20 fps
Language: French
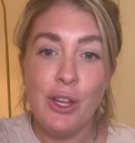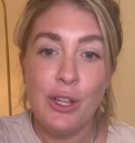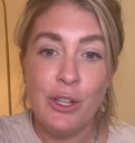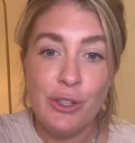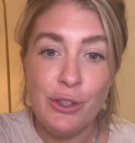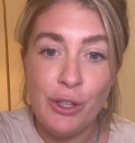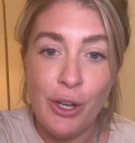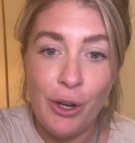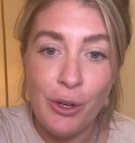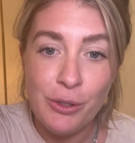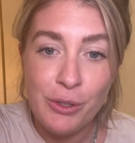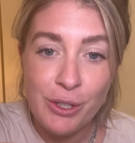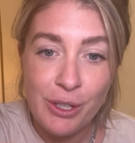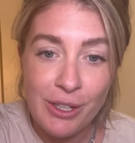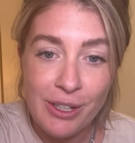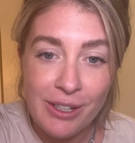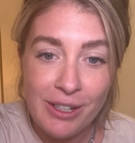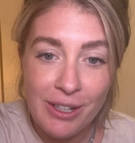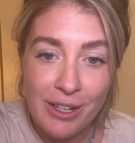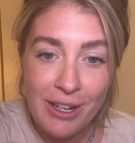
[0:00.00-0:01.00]
Donc,
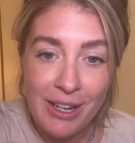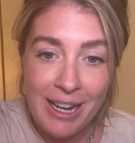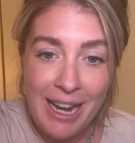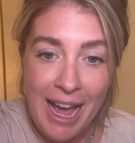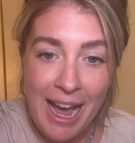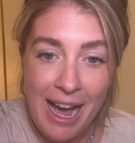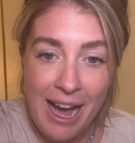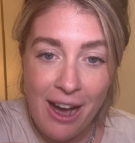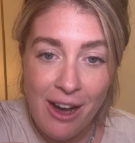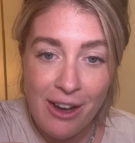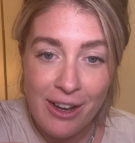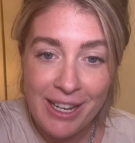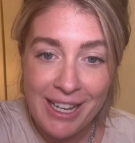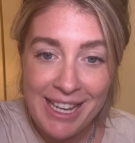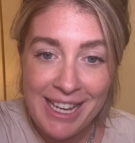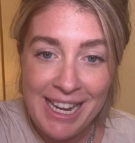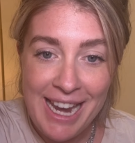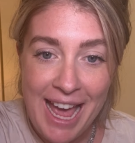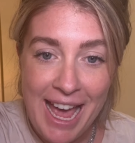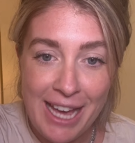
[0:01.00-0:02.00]
la or
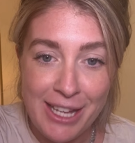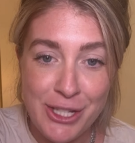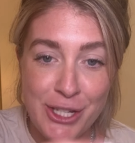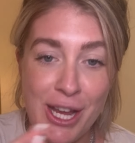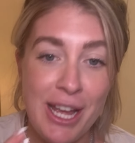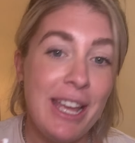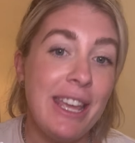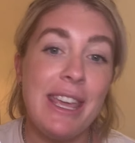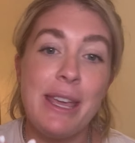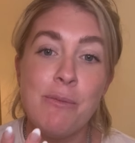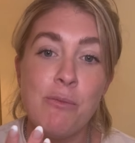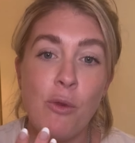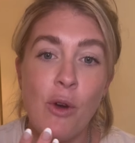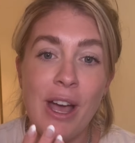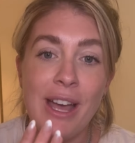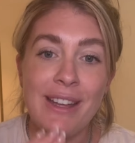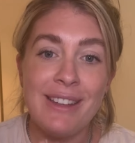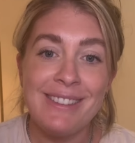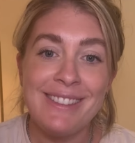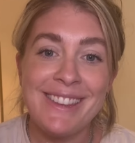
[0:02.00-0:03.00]
et l'argent. Et moi,
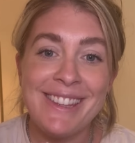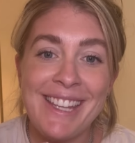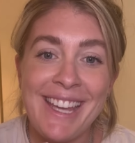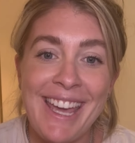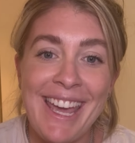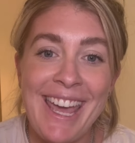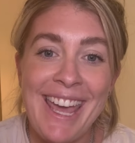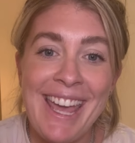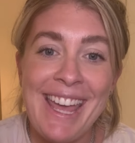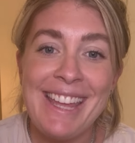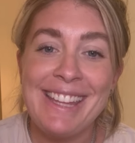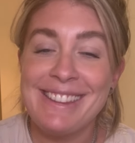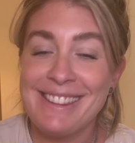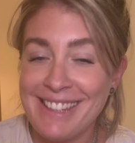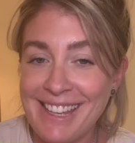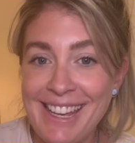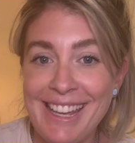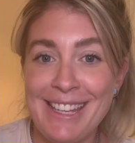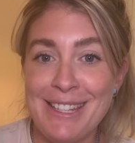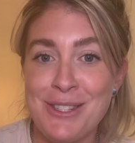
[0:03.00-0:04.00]
très,
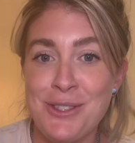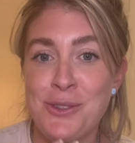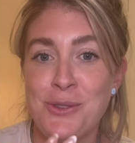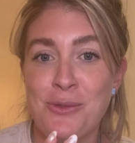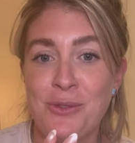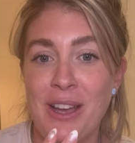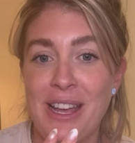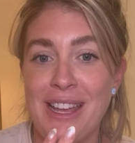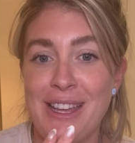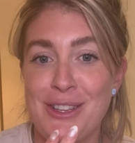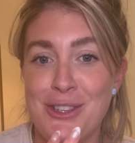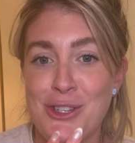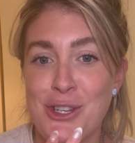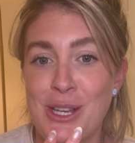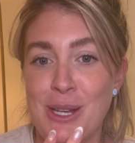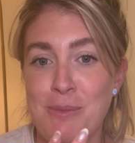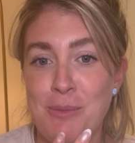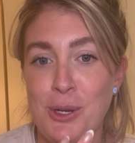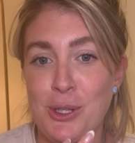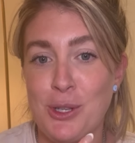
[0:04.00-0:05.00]
très souvent, je
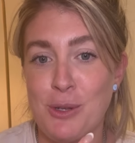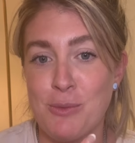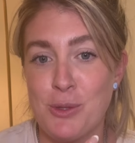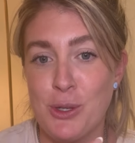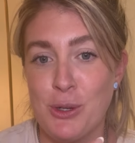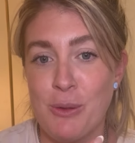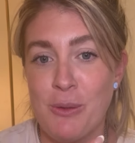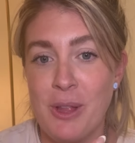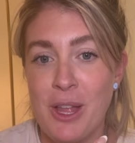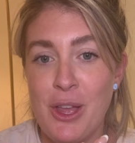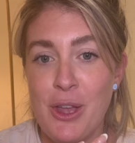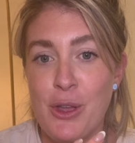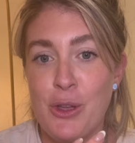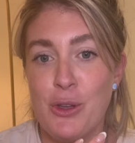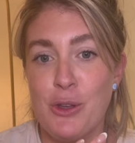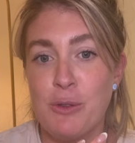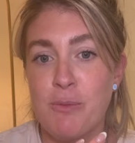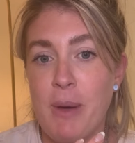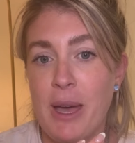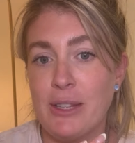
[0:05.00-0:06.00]
les porte comme ça.
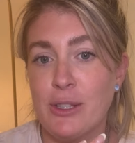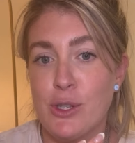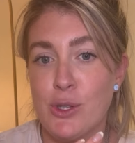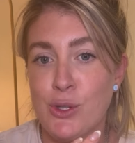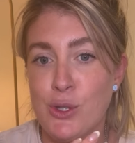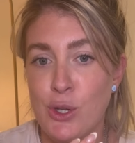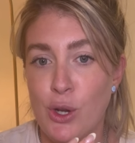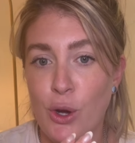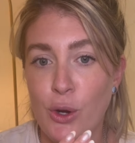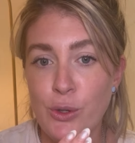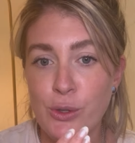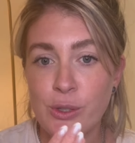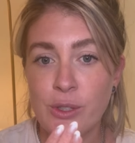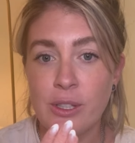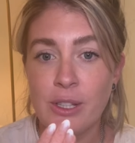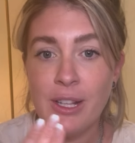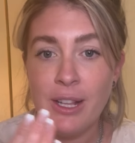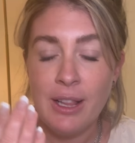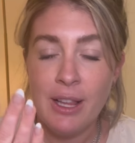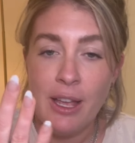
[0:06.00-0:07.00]
Une par-dessus l'autre.
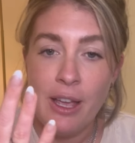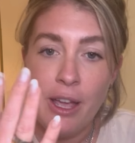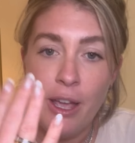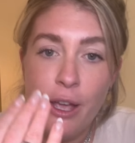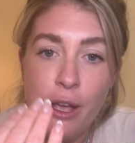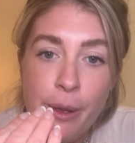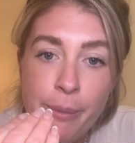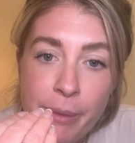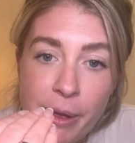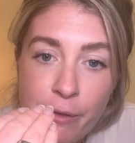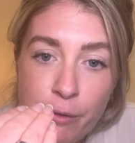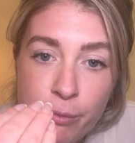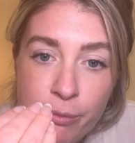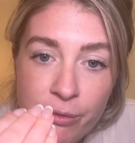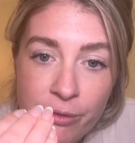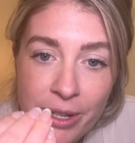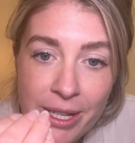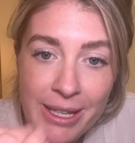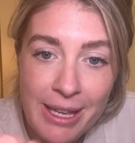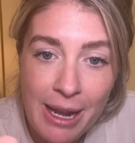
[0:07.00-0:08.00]
Euh, mais vous
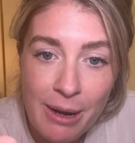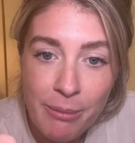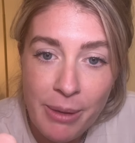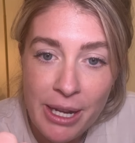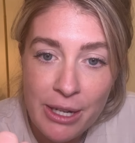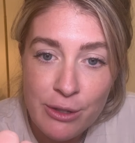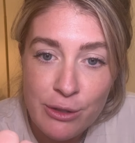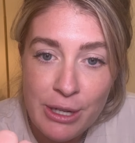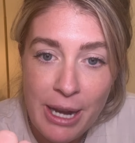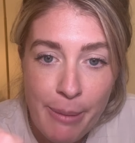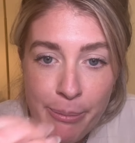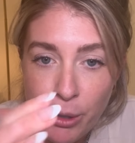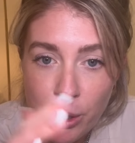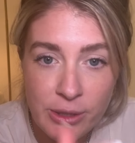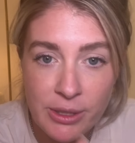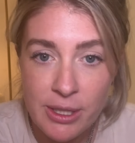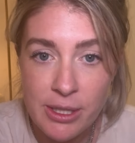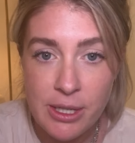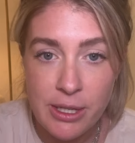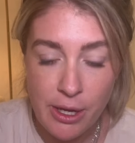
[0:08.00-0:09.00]
pouvez également la
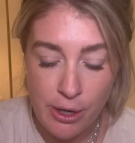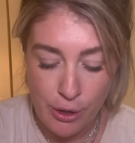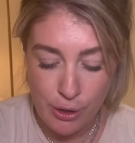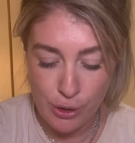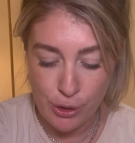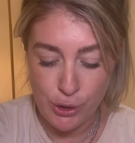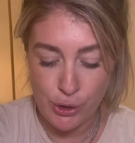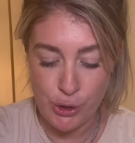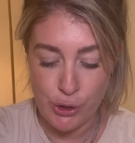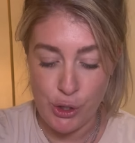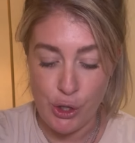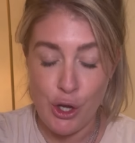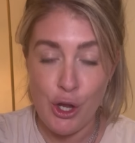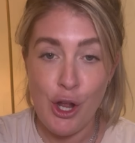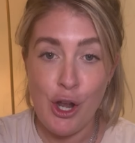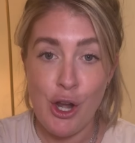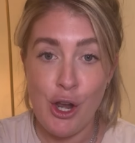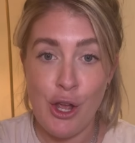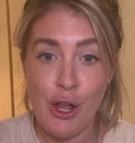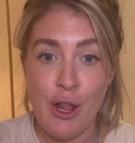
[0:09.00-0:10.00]
porter euh,
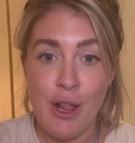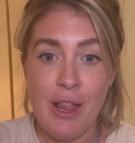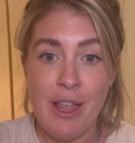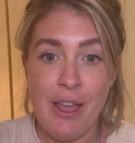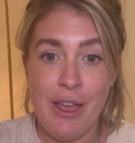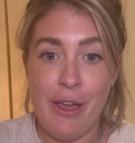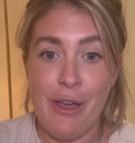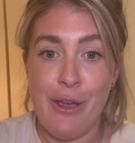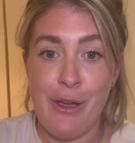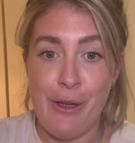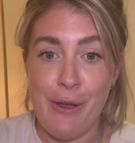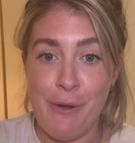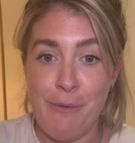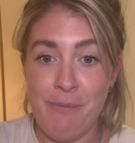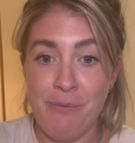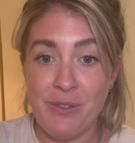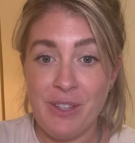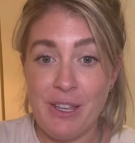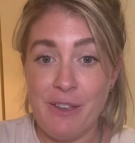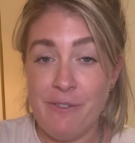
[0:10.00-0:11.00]
seule. Euh,
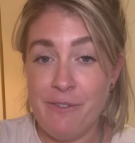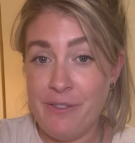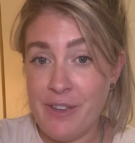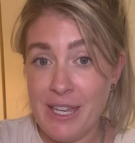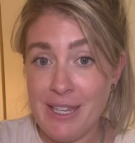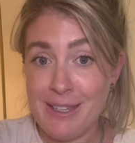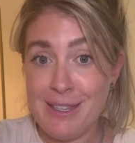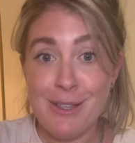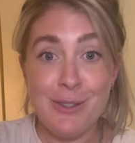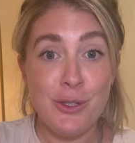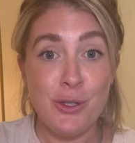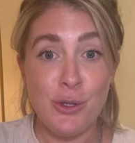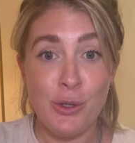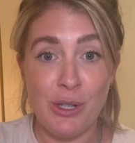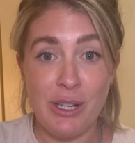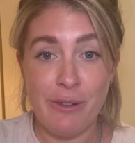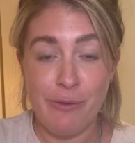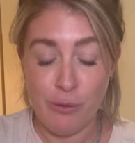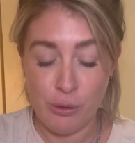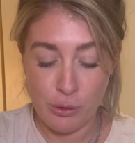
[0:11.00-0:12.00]
Vic, sur
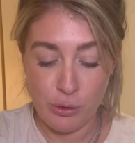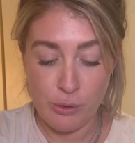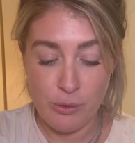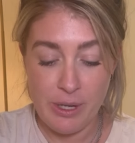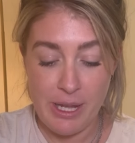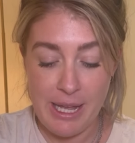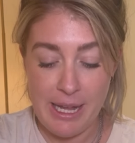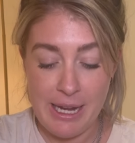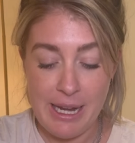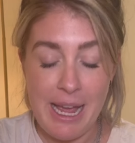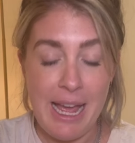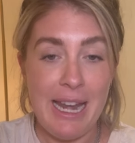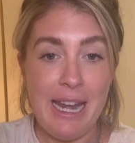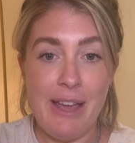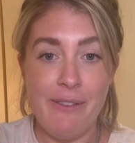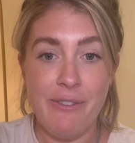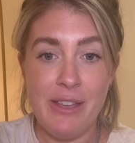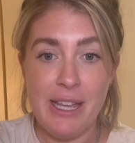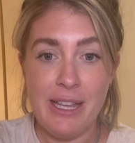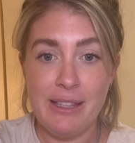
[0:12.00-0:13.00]
les photos, elle, elle
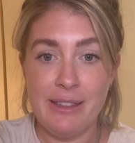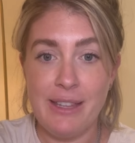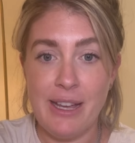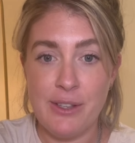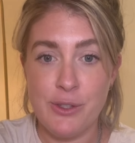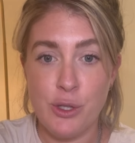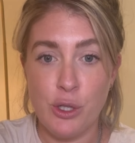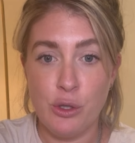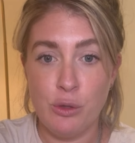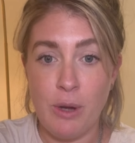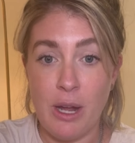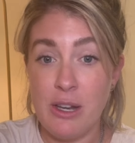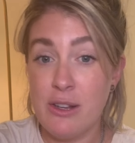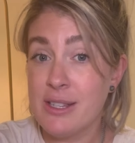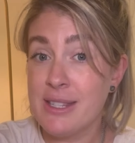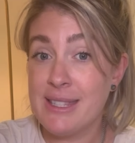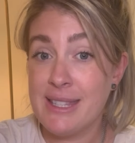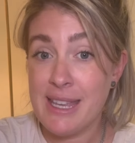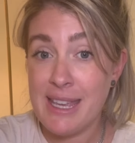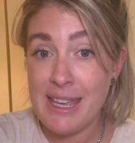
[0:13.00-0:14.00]
avait dans ce doigt-là.
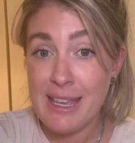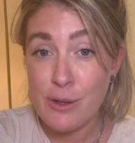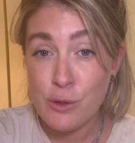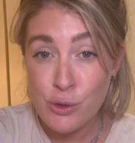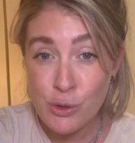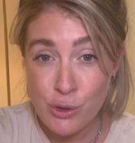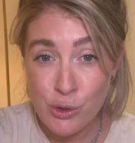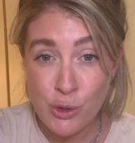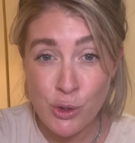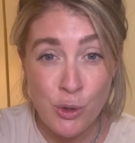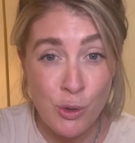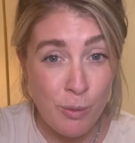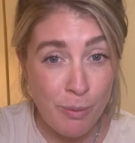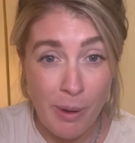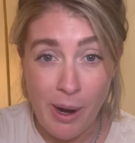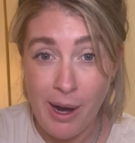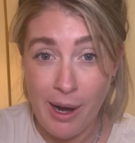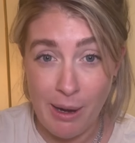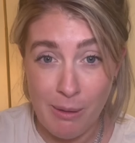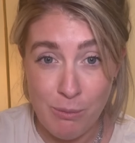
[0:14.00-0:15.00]
C'est
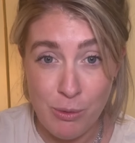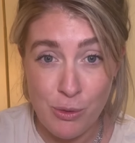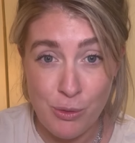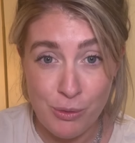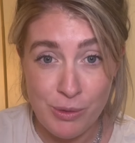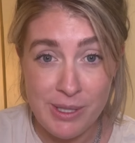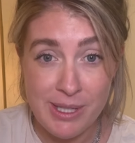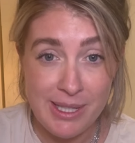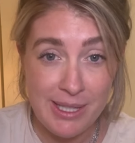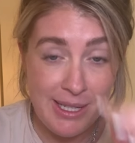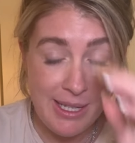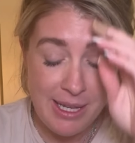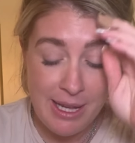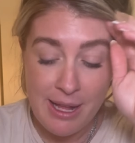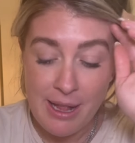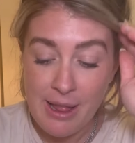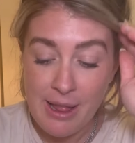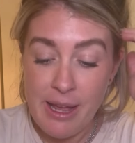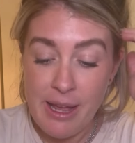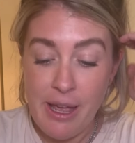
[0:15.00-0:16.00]
super beau aussi.
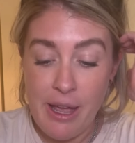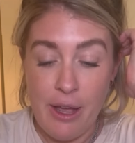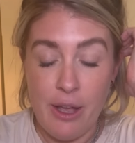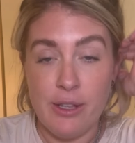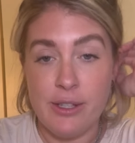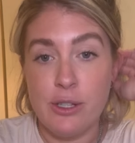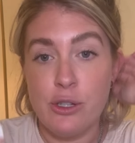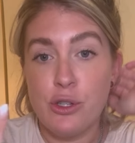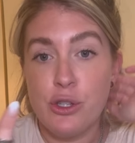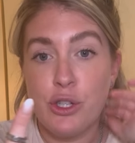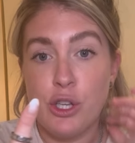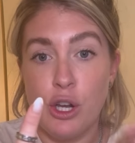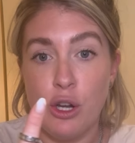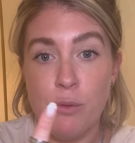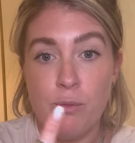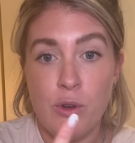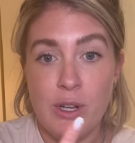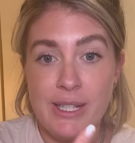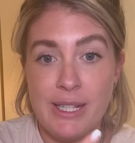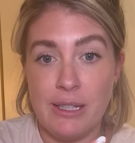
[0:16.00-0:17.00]
Euh, c'est juste que là,
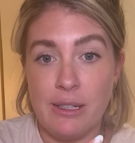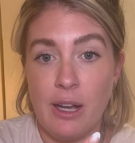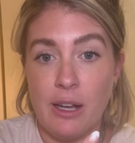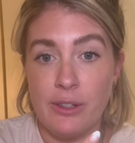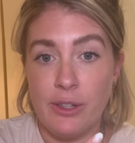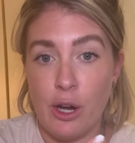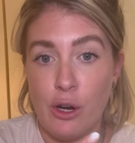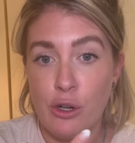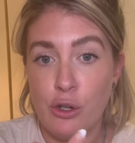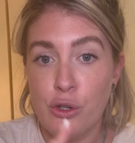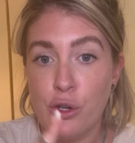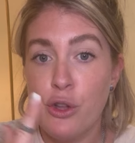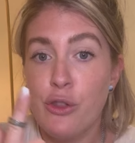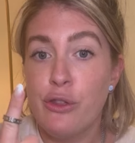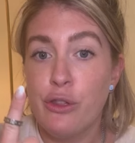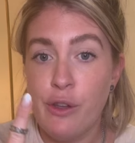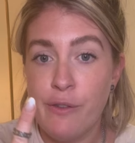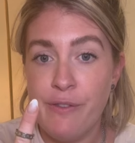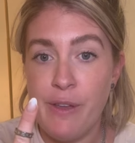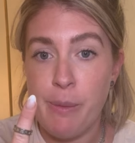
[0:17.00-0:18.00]
moi, cette grandeur-là
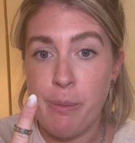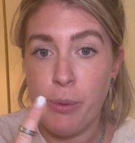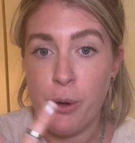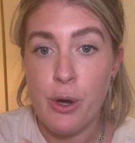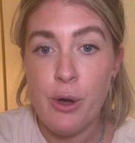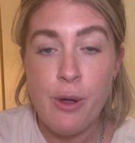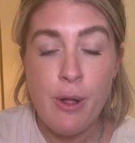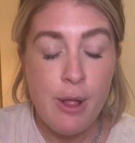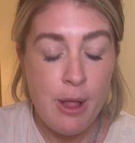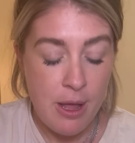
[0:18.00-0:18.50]
ne fait pas.